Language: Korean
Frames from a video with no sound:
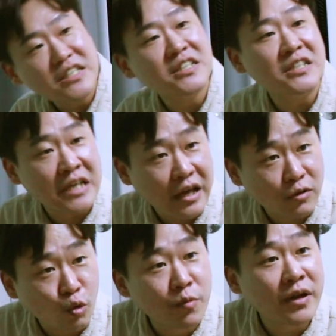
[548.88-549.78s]
시기에
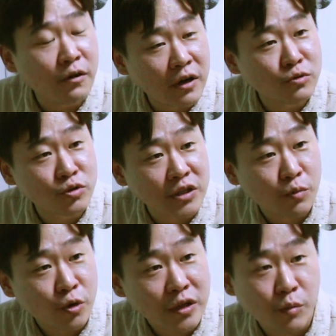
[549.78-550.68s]
노비라고 하는 존재가
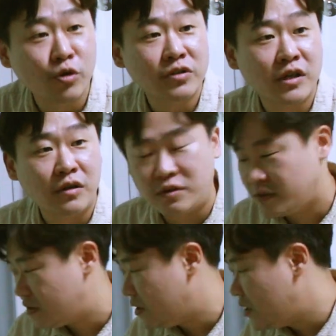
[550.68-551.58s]
뭐였을까요?
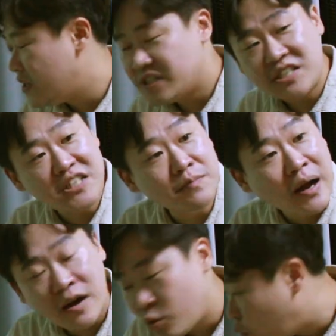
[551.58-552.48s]
지방